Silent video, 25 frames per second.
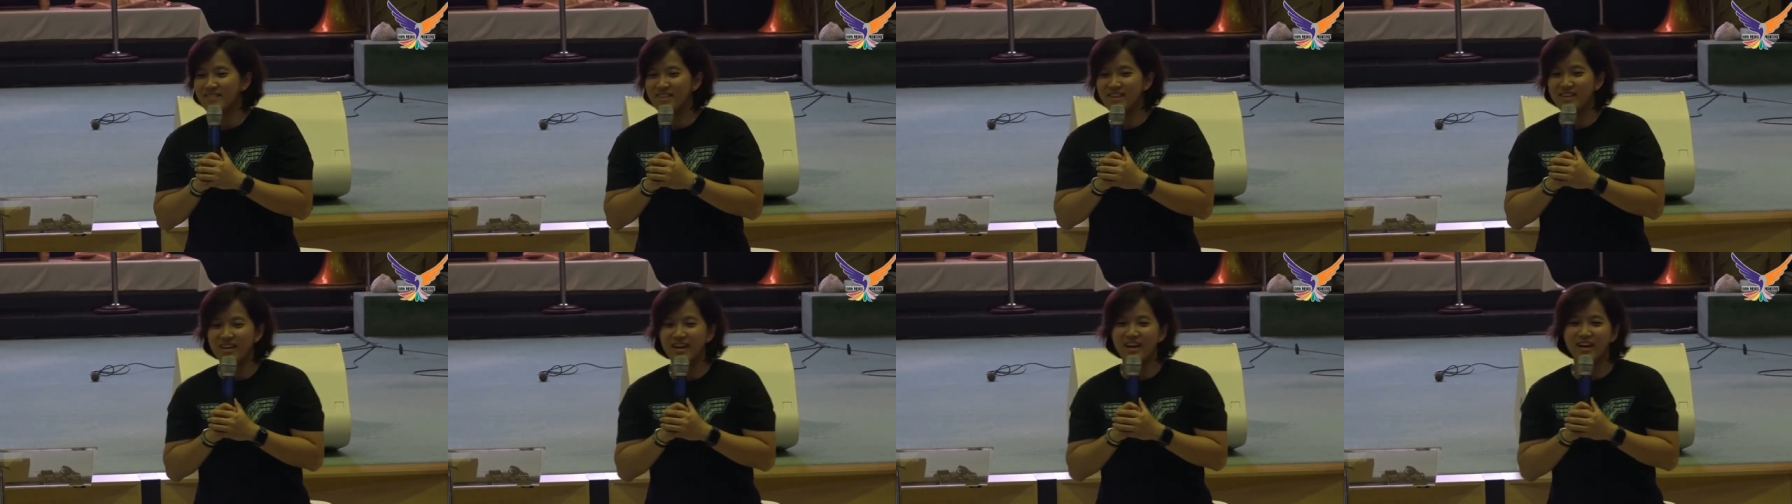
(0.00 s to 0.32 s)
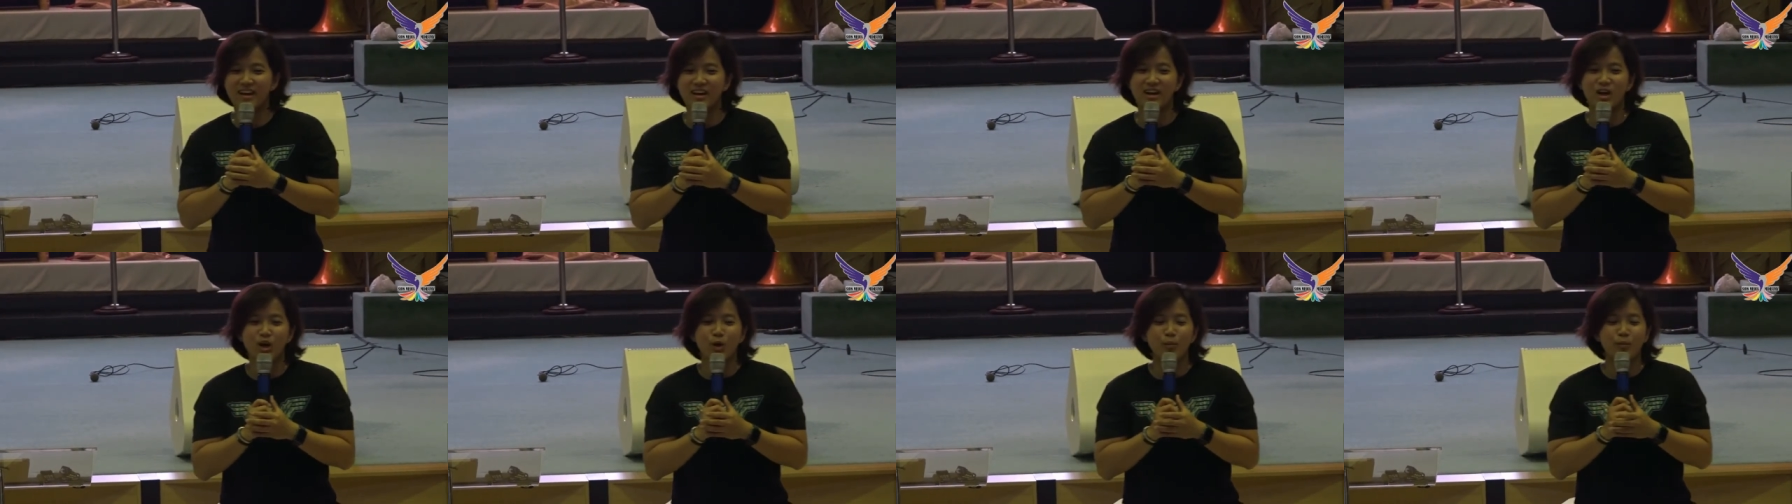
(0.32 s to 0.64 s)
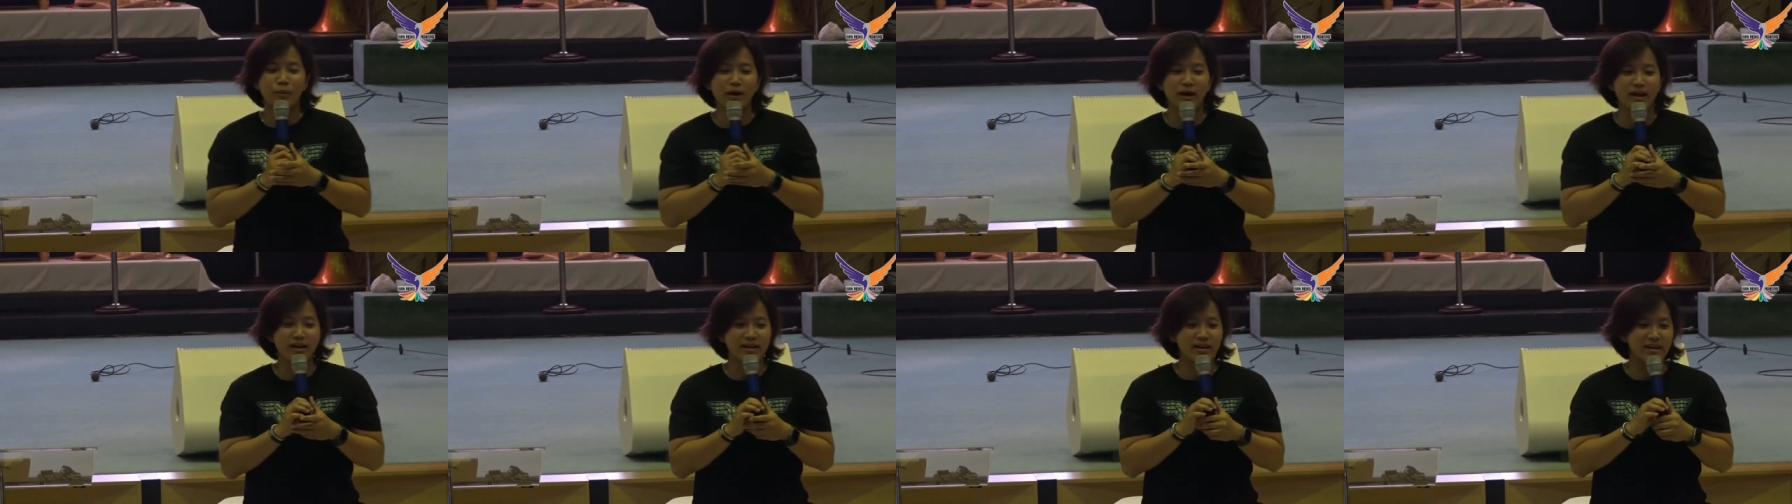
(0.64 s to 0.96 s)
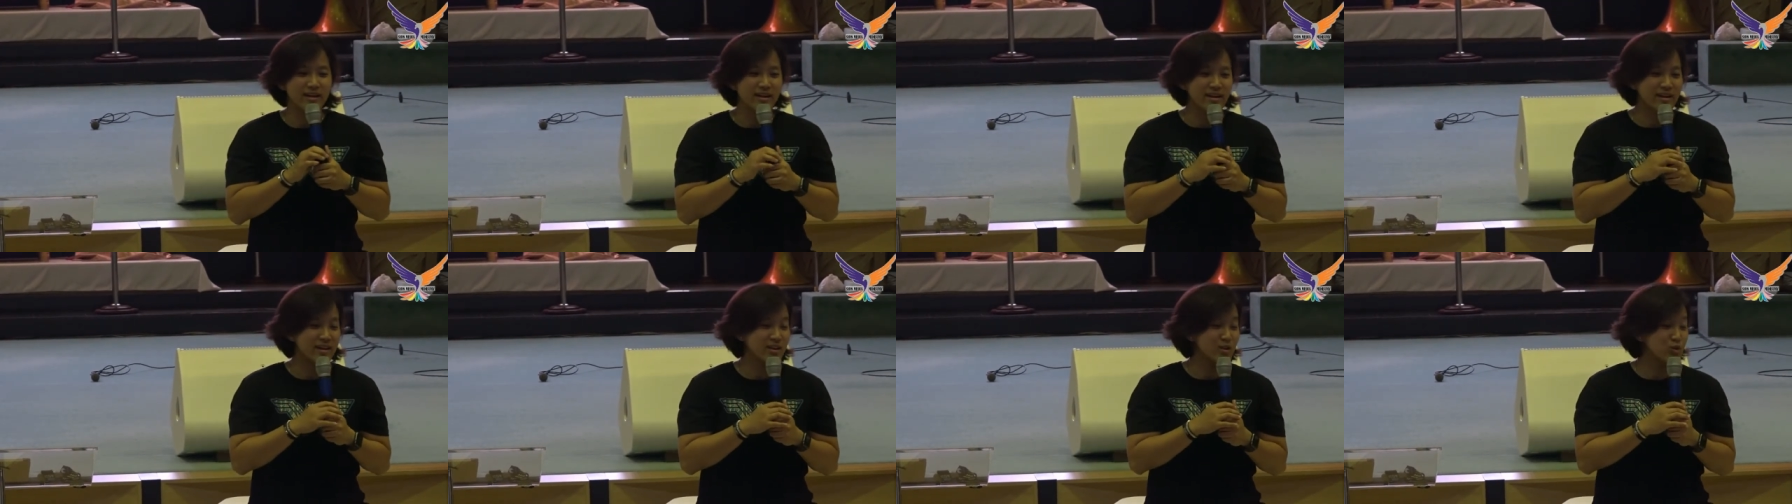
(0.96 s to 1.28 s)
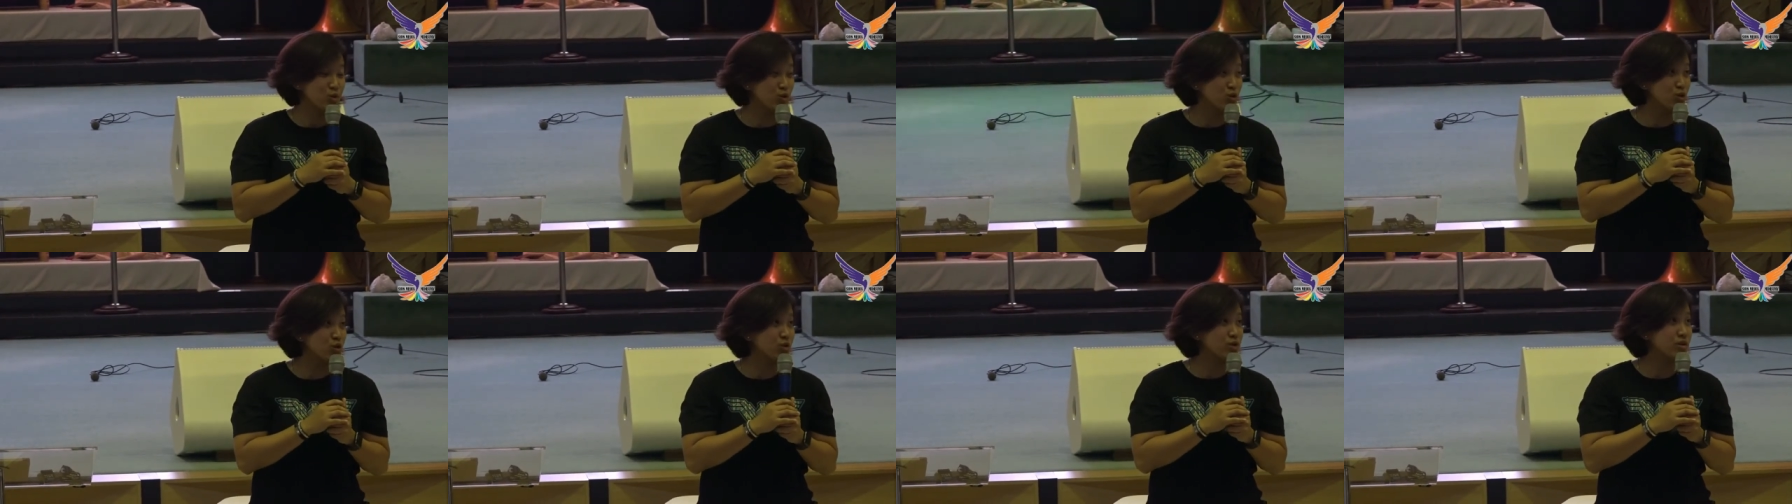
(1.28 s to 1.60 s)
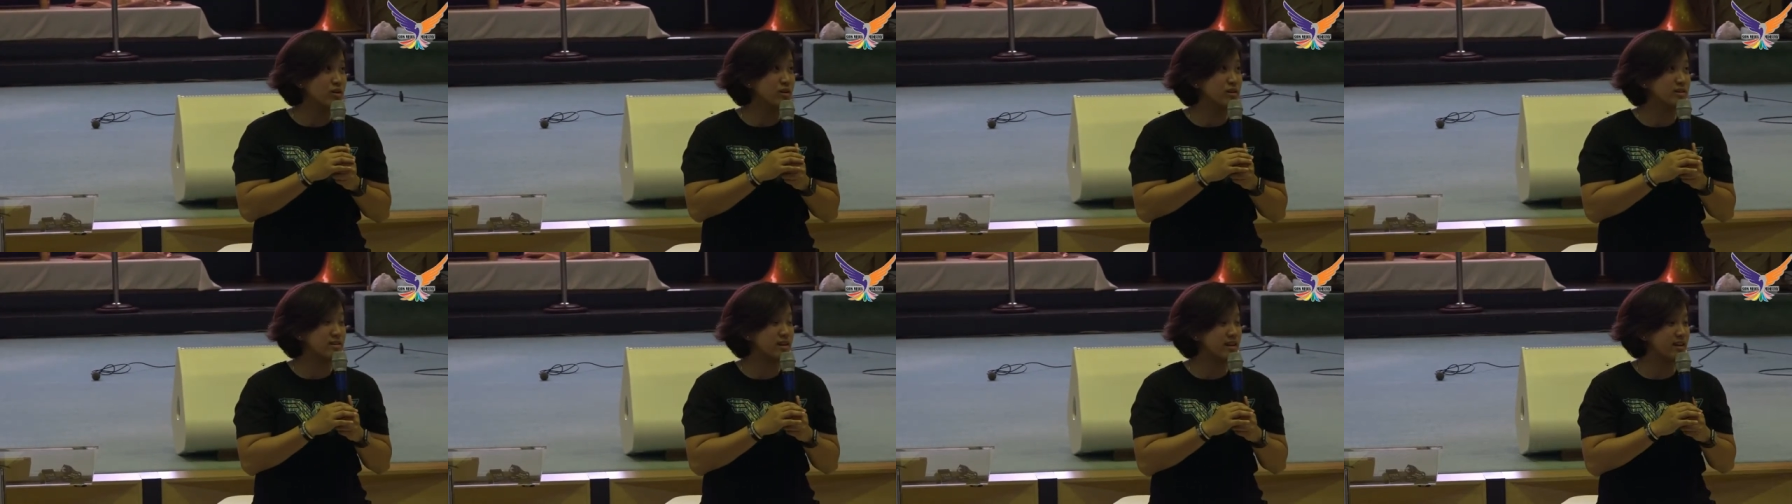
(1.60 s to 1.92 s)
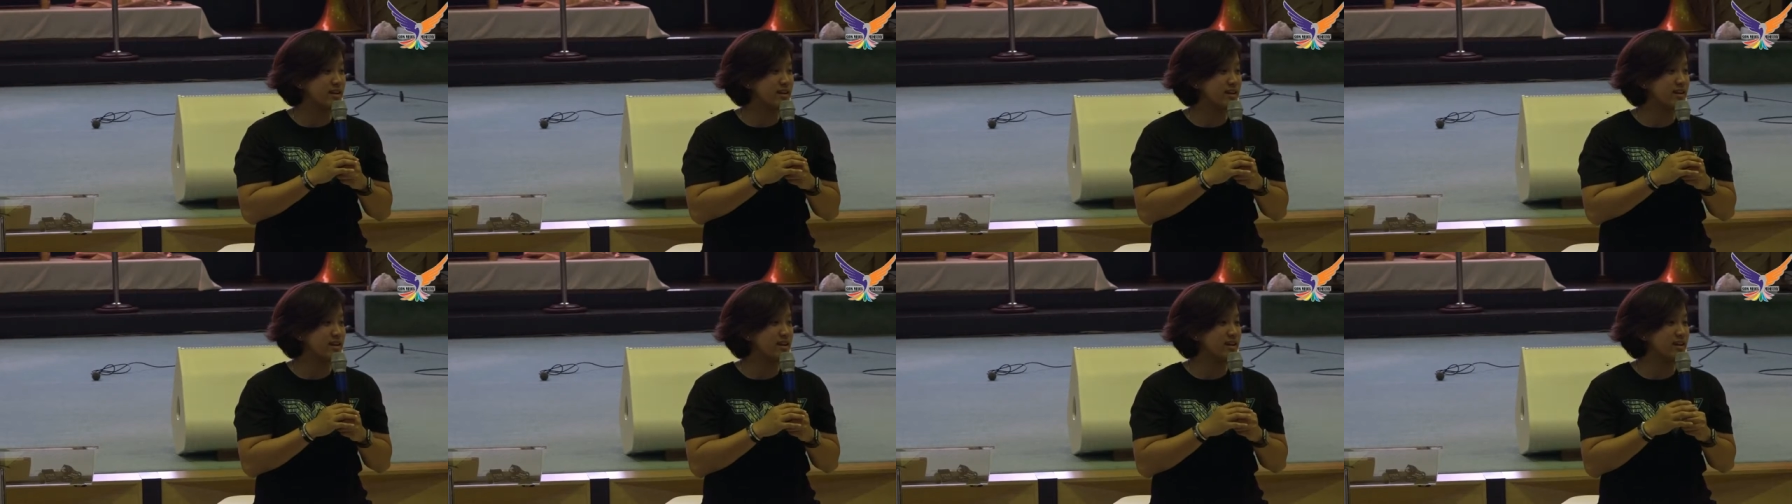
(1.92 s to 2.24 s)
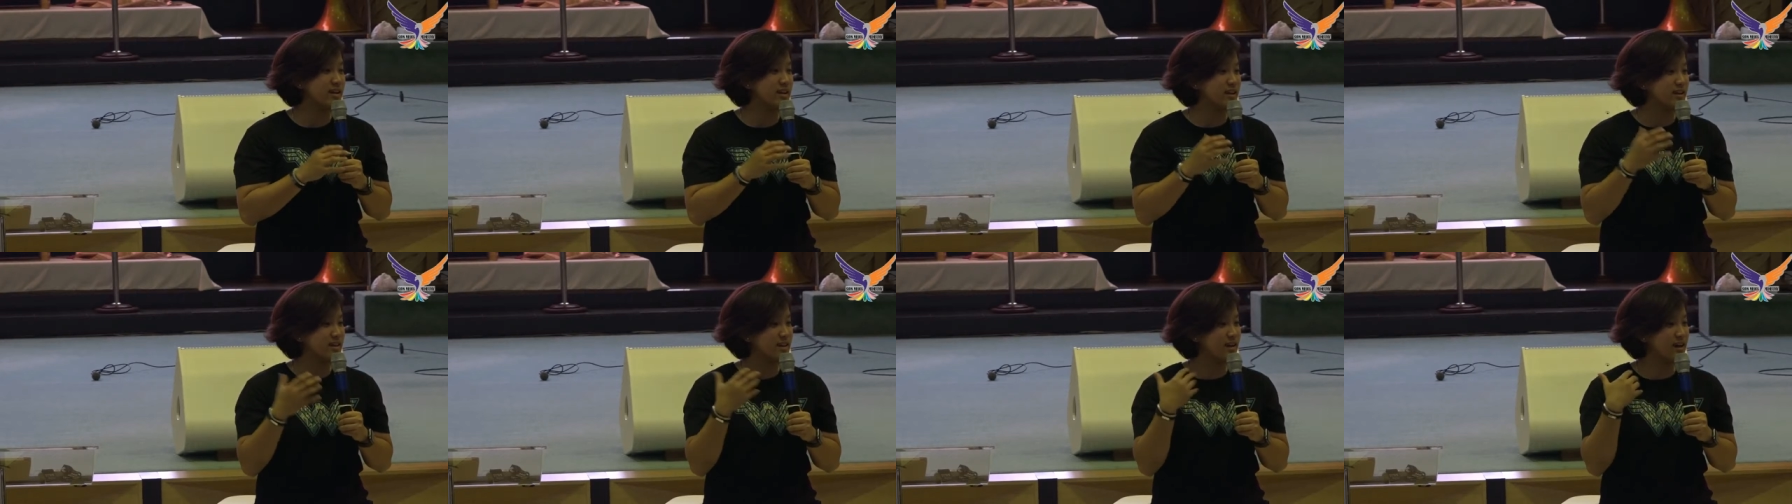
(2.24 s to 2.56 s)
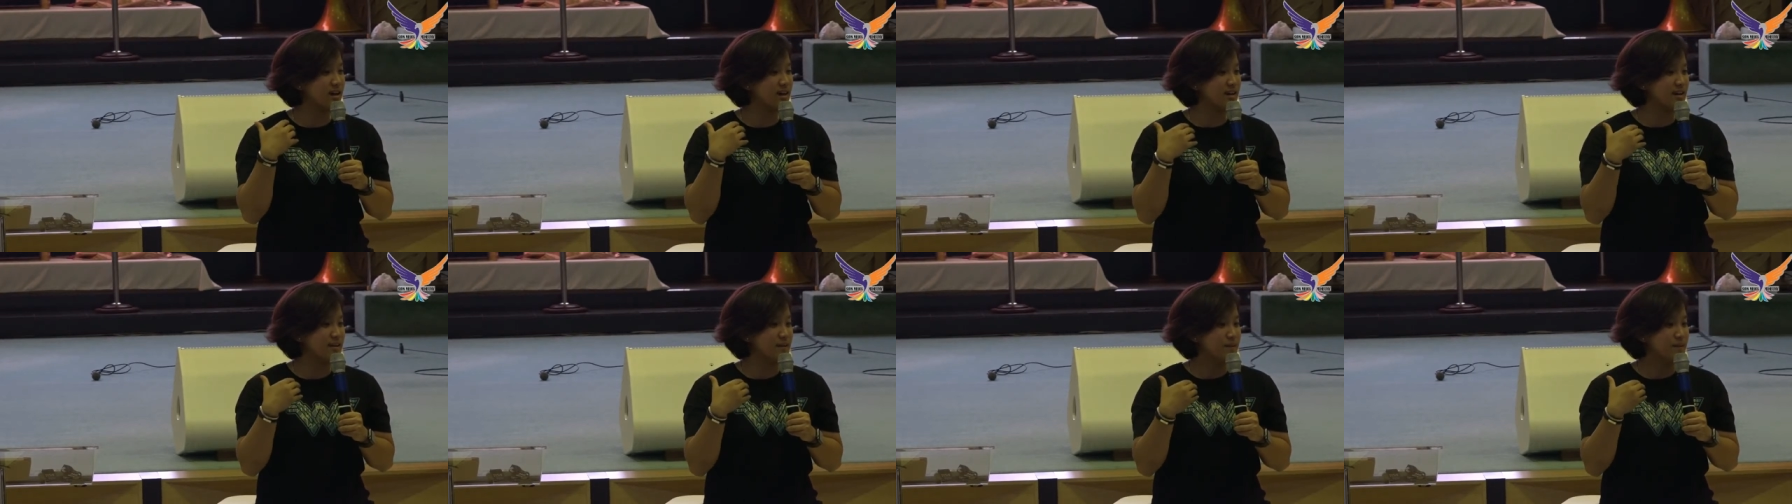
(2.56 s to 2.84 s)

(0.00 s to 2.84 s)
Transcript: Ya, maka dari itu istilahnya gini, kita